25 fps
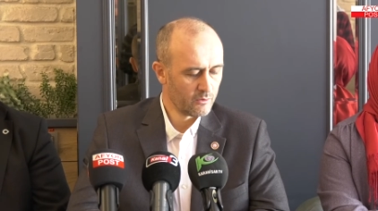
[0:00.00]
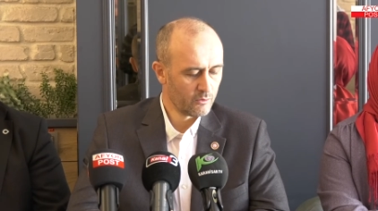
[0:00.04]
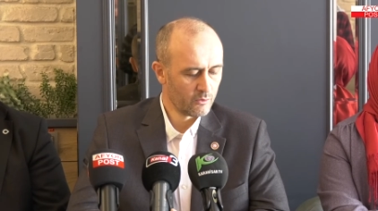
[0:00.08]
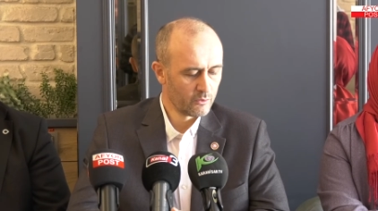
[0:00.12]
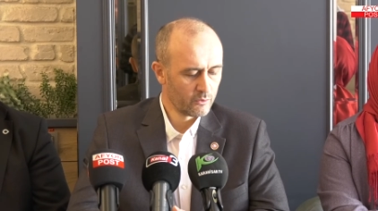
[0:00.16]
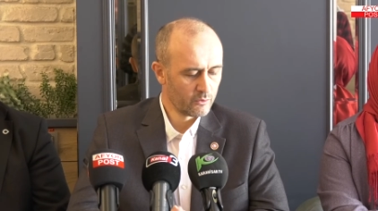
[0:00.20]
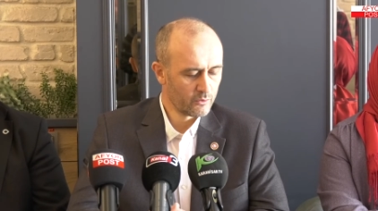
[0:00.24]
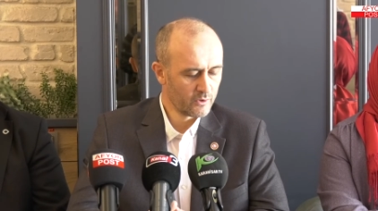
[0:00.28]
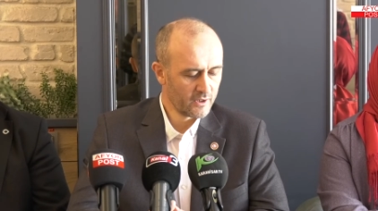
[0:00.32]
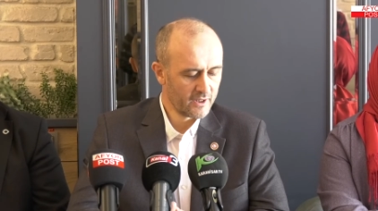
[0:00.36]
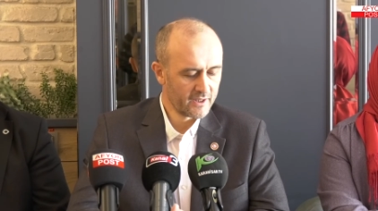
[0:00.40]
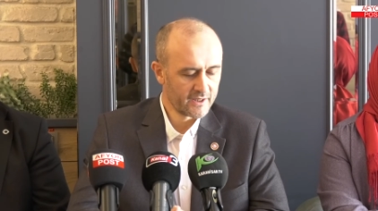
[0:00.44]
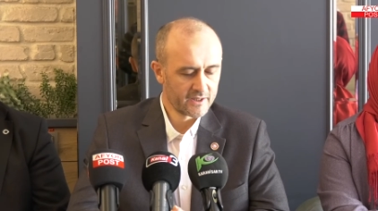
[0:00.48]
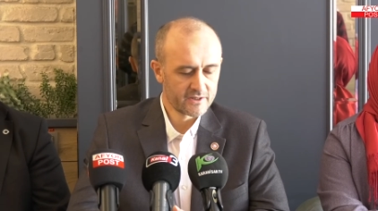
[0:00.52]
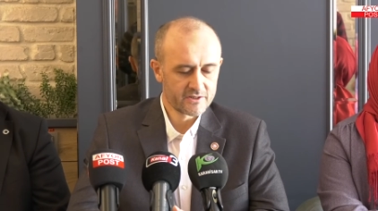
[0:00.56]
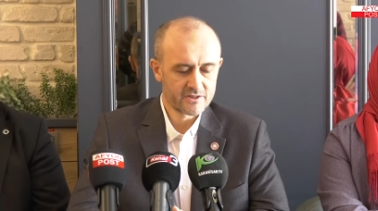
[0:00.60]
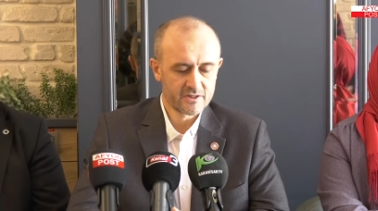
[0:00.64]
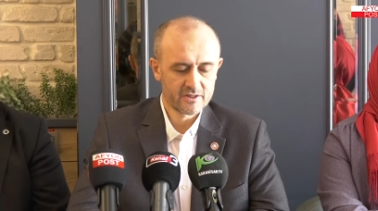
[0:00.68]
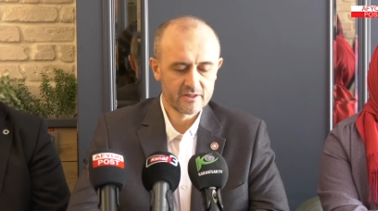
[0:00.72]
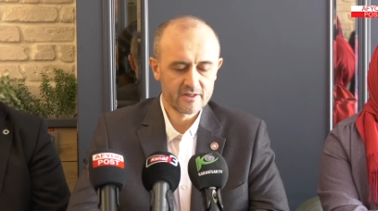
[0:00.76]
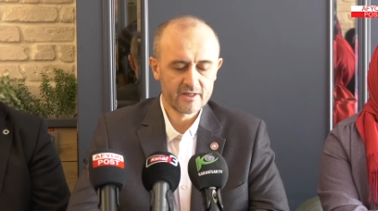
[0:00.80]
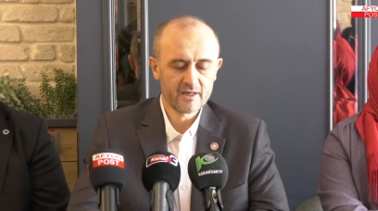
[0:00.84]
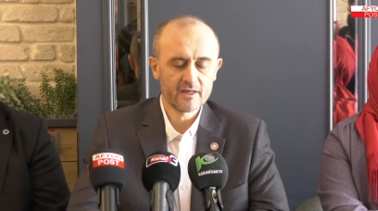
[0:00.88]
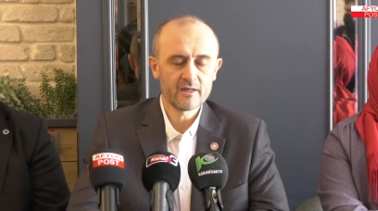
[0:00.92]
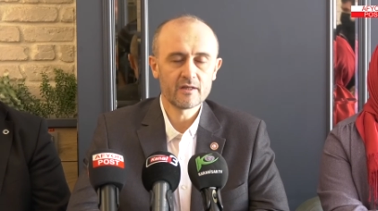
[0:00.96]
Onun
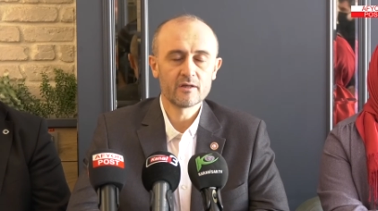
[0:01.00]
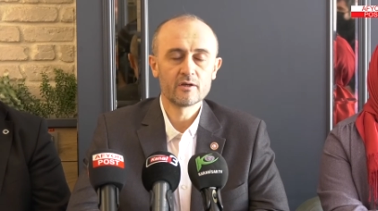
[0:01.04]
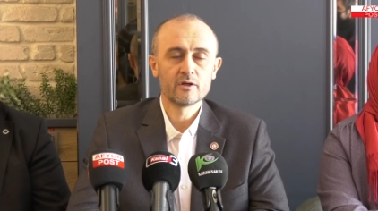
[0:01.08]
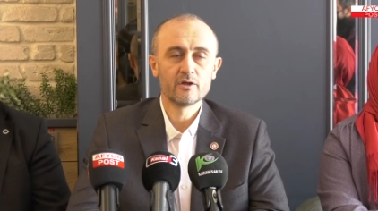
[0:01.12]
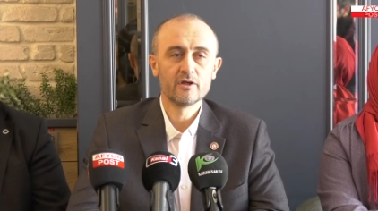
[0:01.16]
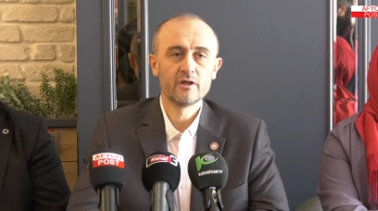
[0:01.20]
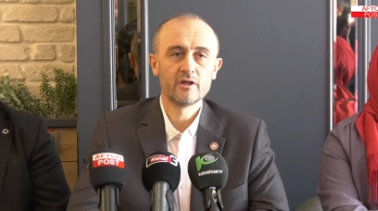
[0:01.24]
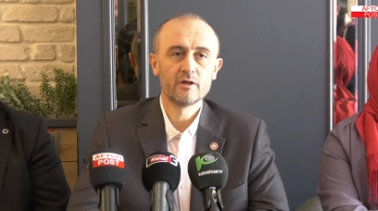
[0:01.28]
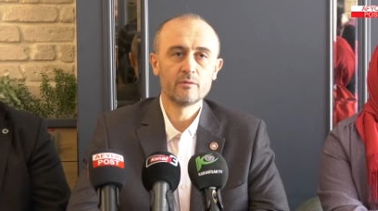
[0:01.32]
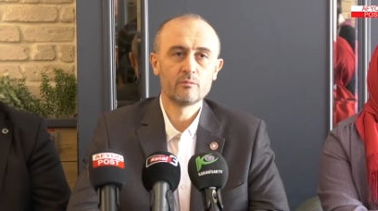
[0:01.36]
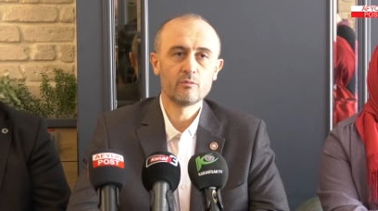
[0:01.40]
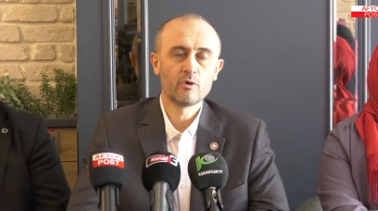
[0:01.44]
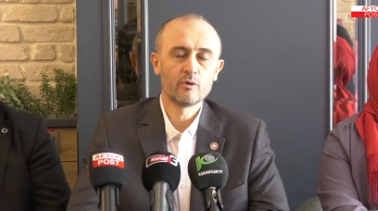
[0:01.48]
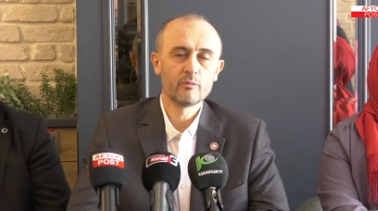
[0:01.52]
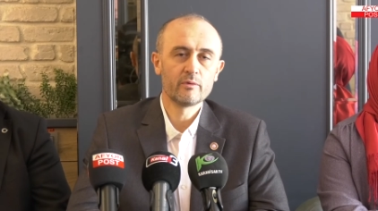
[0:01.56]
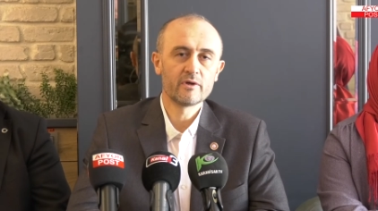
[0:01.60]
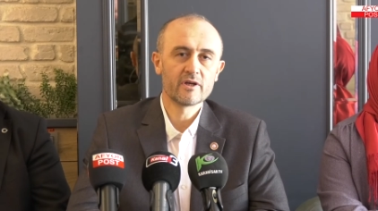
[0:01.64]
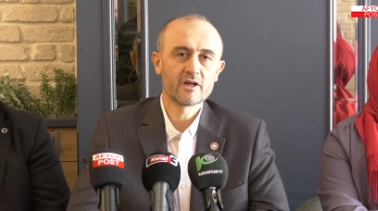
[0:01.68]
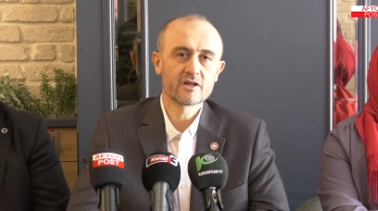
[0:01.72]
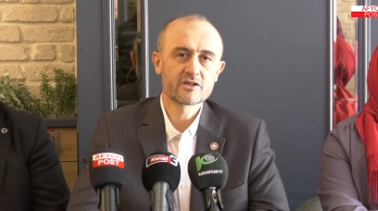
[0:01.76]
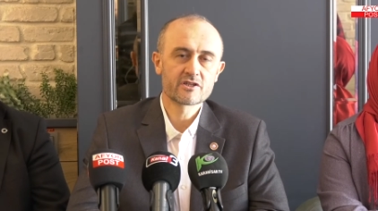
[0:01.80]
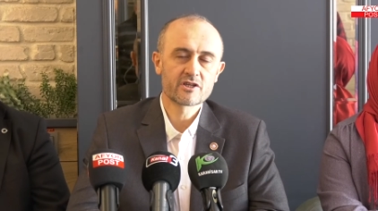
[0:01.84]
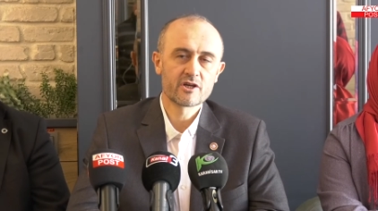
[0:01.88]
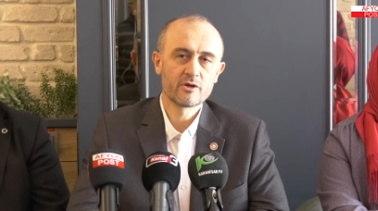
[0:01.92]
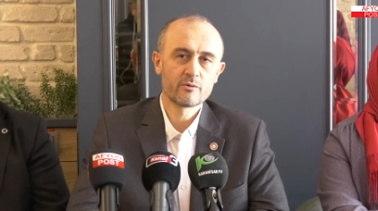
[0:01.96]
haricinde e,
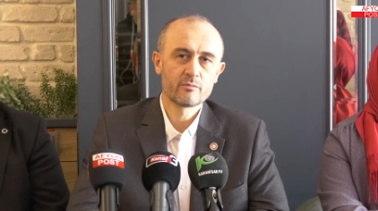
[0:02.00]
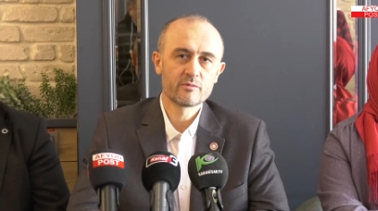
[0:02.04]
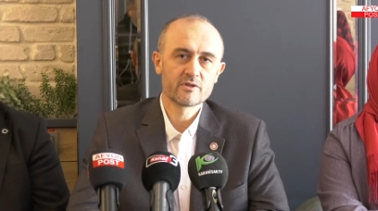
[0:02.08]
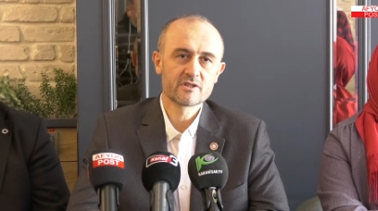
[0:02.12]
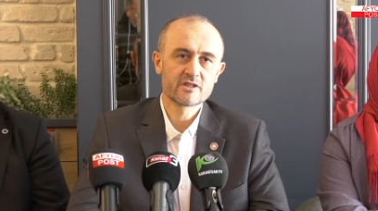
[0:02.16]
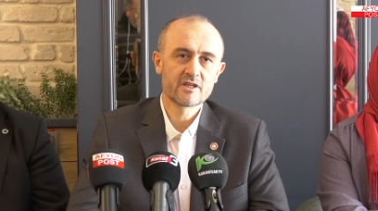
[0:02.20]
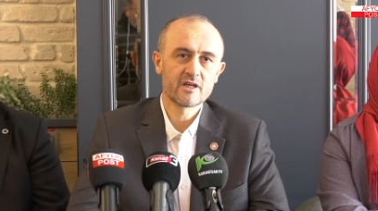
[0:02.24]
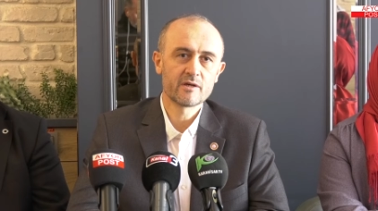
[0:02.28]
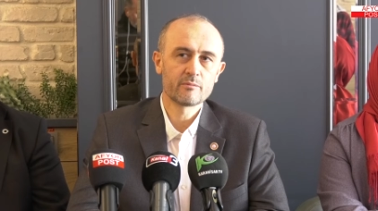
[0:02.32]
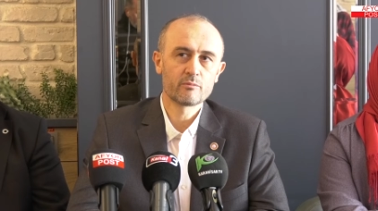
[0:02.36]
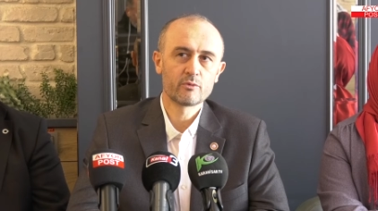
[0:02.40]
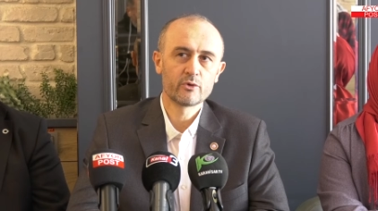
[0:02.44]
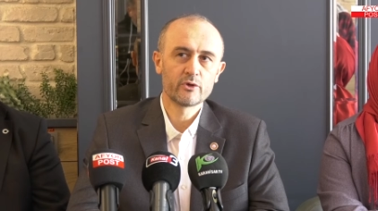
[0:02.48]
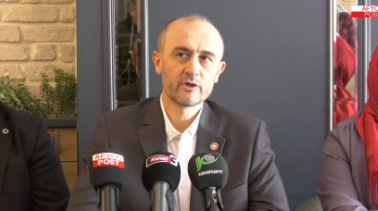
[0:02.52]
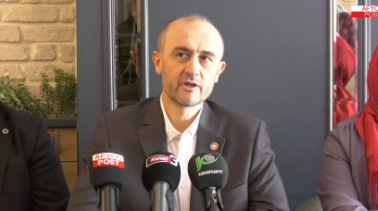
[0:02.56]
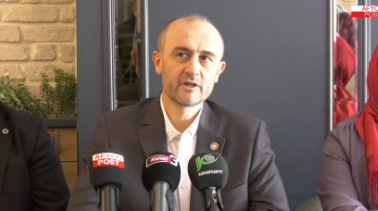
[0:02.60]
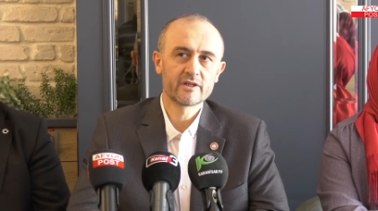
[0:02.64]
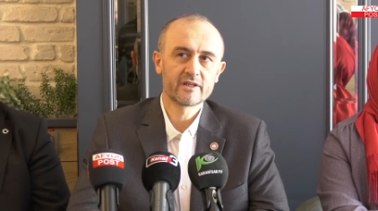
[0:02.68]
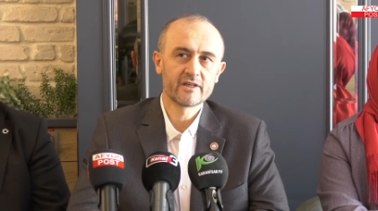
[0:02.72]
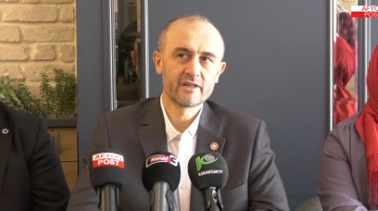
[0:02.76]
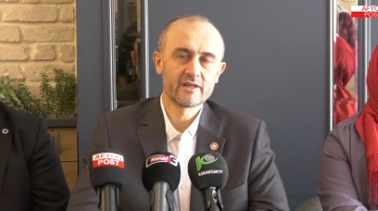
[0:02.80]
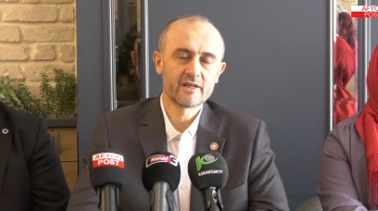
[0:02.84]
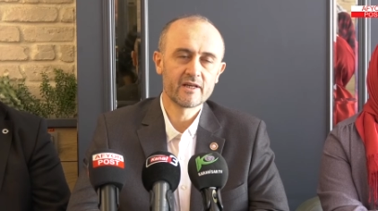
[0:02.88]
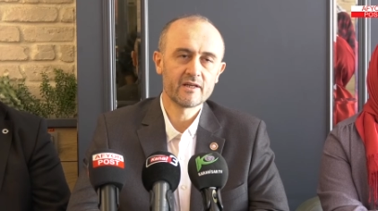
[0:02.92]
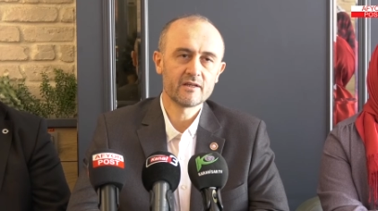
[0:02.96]
mobil aşevimizde bu yıl
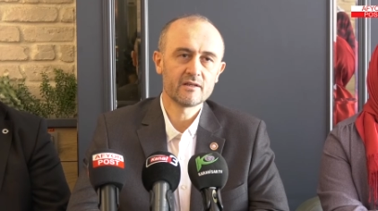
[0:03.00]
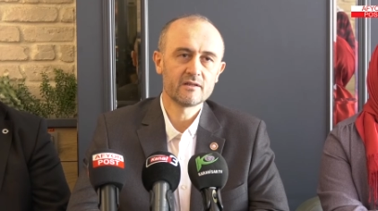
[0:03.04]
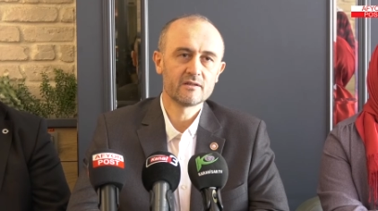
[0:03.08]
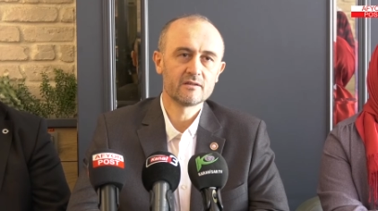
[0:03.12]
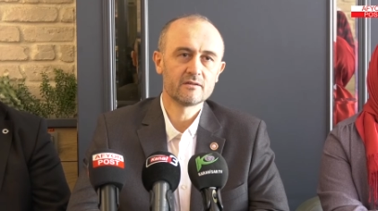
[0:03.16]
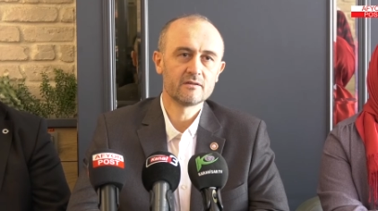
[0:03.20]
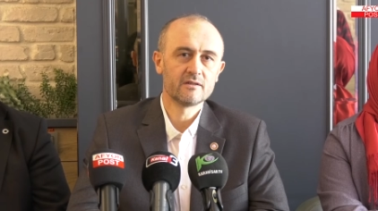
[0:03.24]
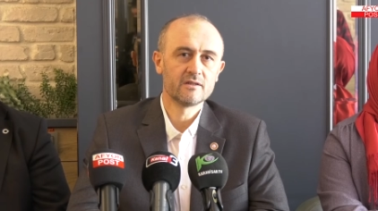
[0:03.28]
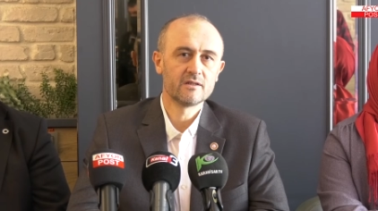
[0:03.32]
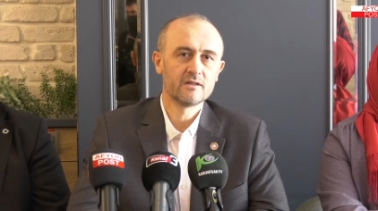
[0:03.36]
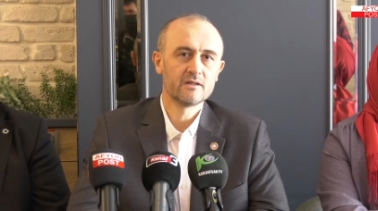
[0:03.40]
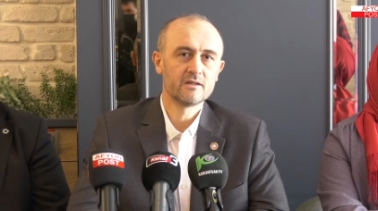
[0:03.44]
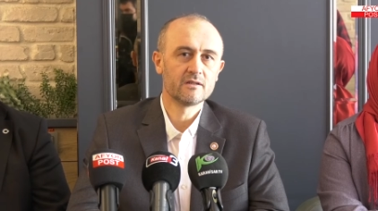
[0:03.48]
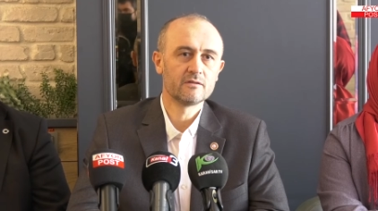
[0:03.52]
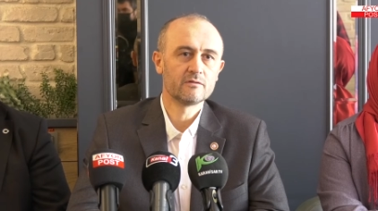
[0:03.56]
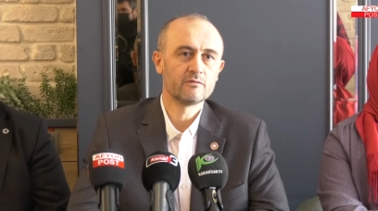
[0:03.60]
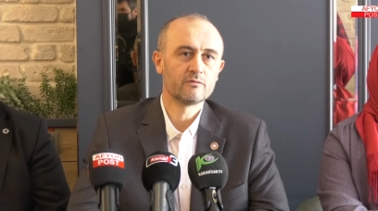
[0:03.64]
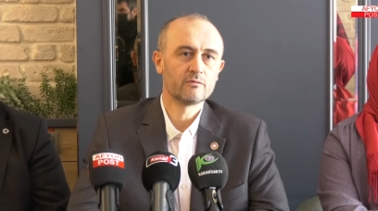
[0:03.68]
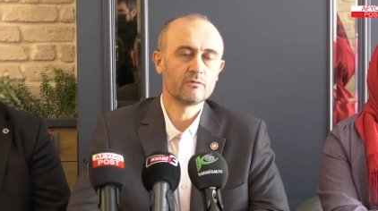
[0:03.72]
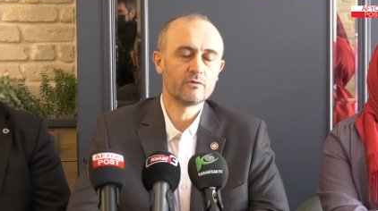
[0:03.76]
yine e,